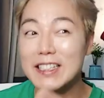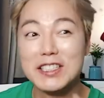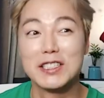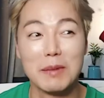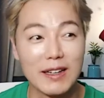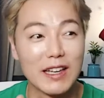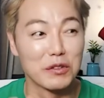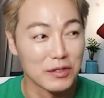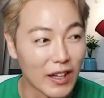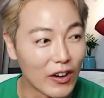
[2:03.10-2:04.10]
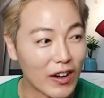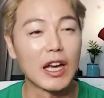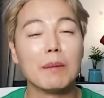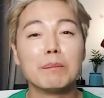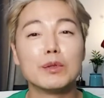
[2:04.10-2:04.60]
린스만 계속 쌓여,
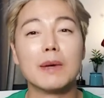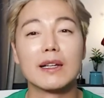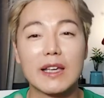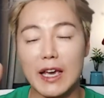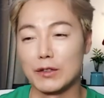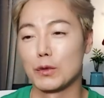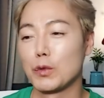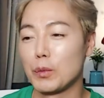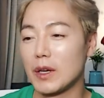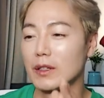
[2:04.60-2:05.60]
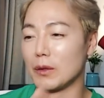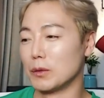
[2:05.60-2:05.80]
샴푸만 계속 소비가 되고,